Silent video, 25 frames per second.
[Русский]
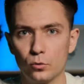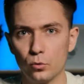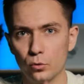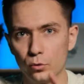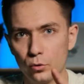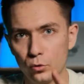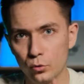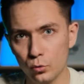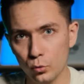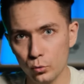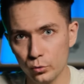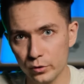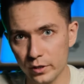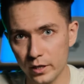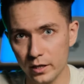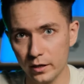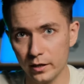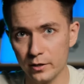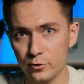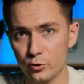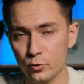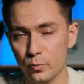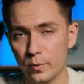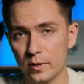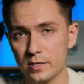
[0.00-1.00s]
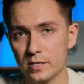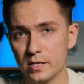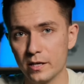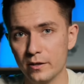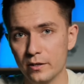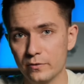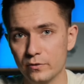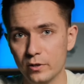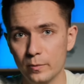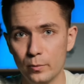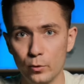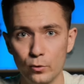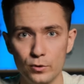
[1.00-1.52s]
То тут я хочу
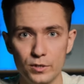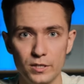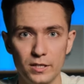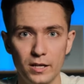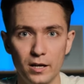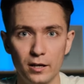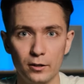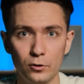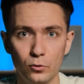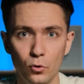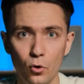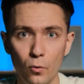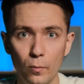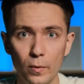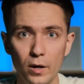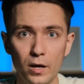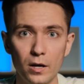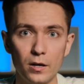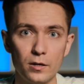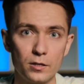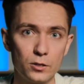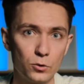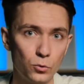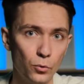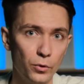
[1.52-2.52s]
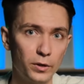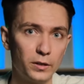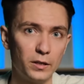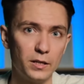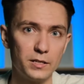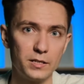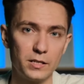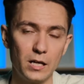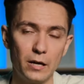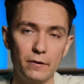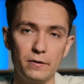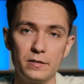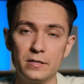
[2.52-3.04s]
поставить вопрос не о том, стоит ли
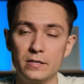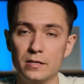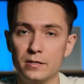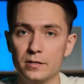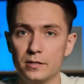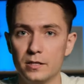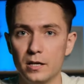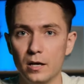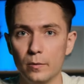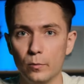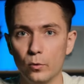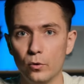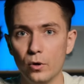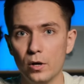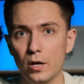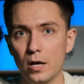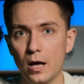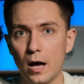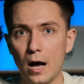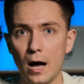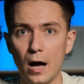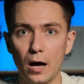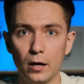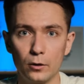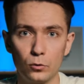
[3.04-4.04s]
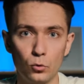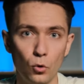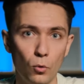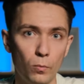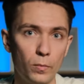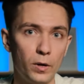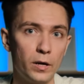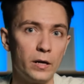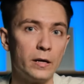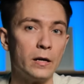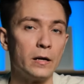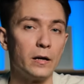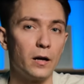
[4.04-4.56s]
ставить систему, а о
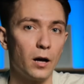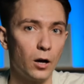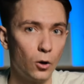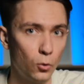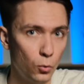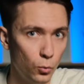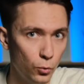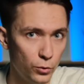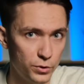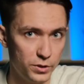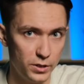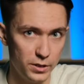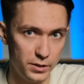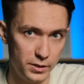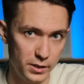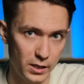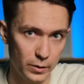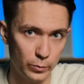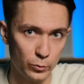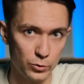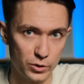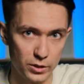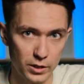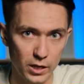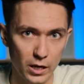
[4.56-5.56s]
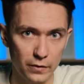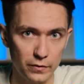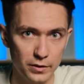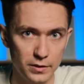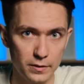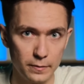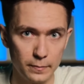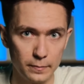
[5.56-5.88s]
том, какую систему ставить.